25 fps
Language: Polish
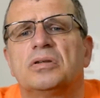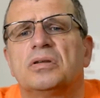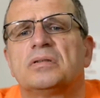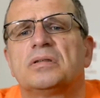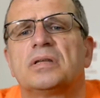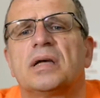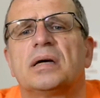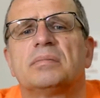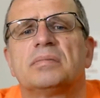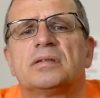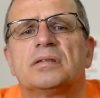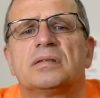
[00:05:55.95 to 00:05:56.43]
No
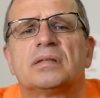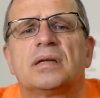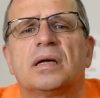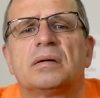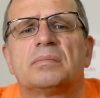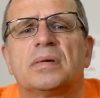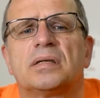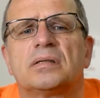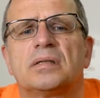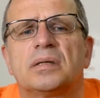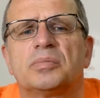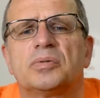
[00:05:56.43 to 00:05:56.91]
sam,
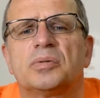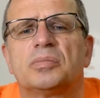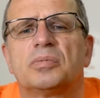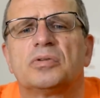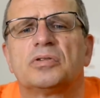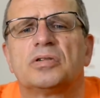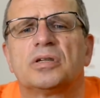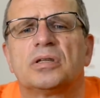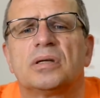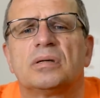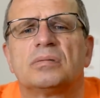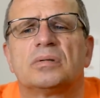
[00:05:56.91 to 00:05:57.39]
sama za
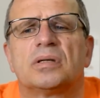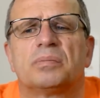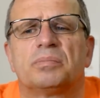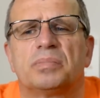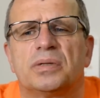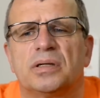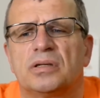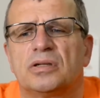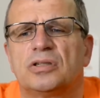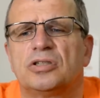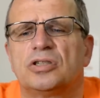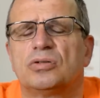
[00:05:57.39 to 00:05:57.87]
przeproszeniem
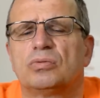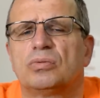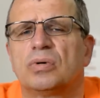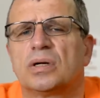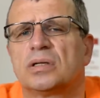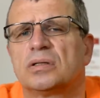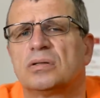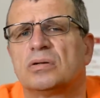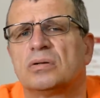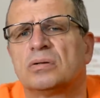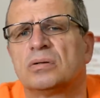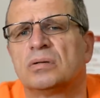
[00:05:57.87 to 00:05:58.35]

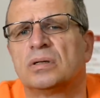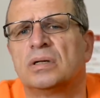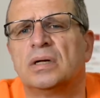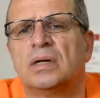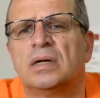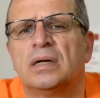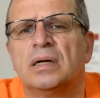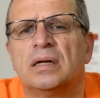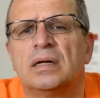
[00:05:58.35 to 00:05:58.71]
zapierdziła do,